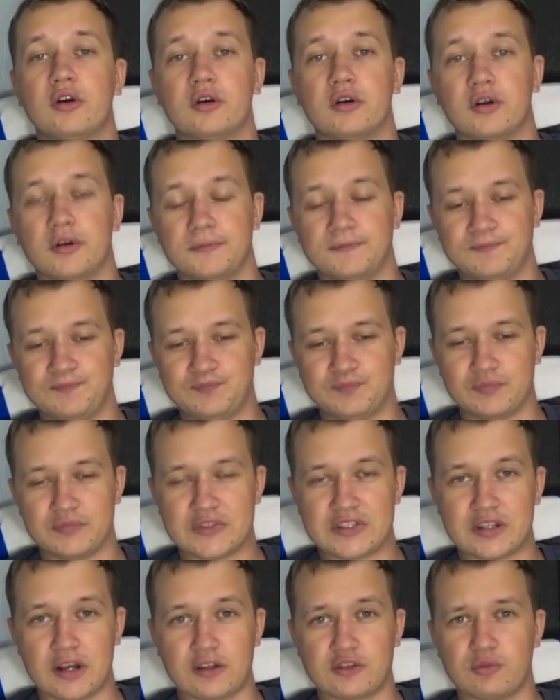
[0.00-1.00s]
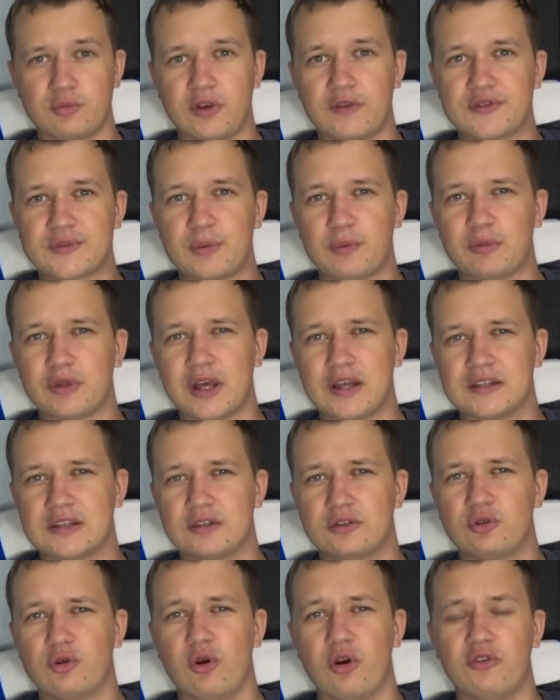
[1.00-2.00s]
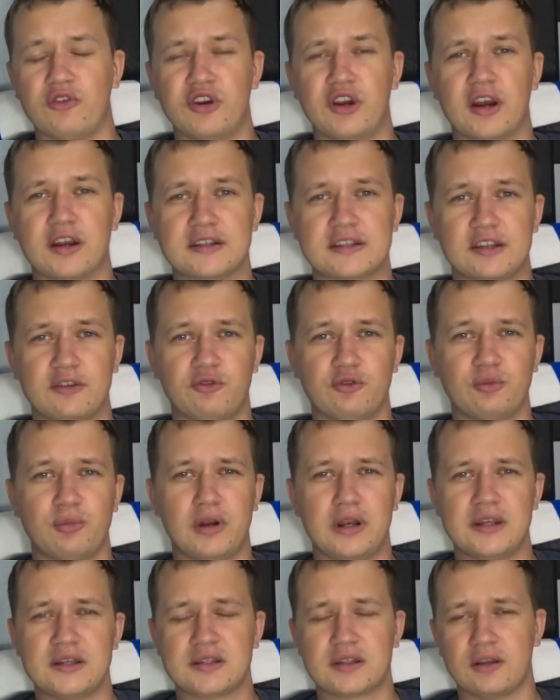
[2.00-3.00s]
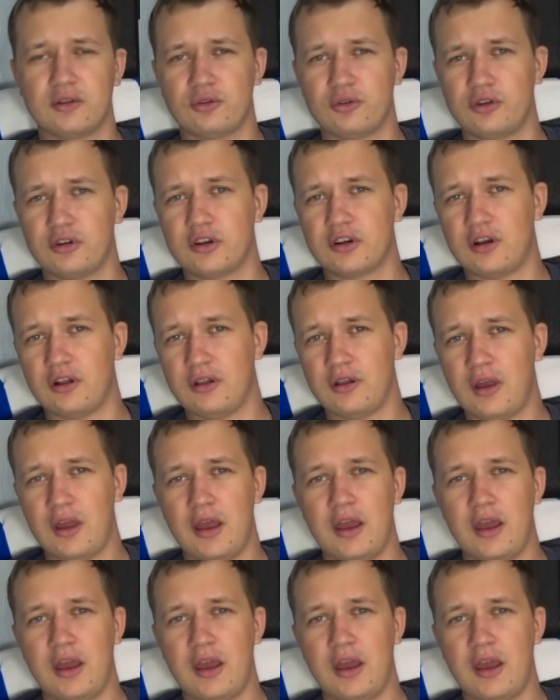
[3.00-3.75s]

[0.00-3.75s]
Э, сразу мне вспоминается другой африканский футболист, который играл